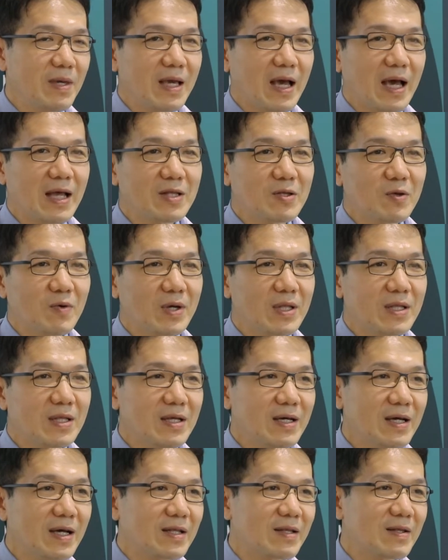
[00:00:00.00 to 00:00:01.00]
มีการตรวจ
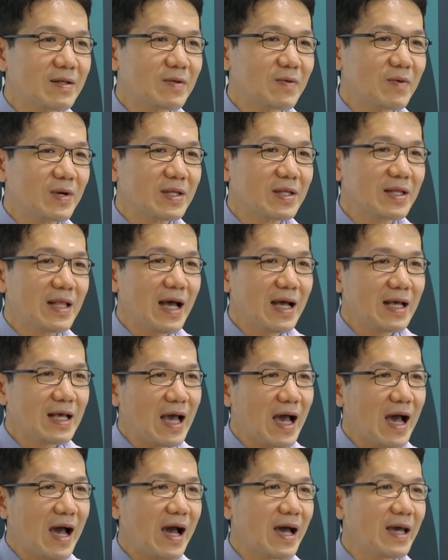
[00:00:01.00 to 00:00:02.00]
เลือดตรวจร่าง
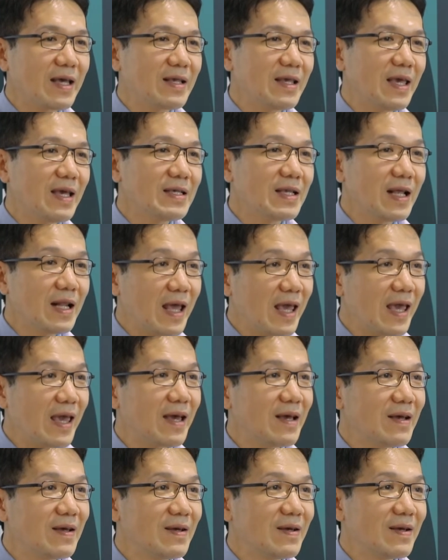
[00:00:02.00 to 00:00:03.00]
กายเอ็กซเร
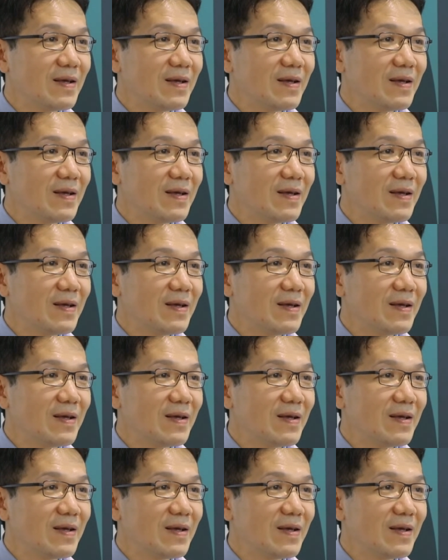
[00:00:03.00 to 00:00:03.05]
ย์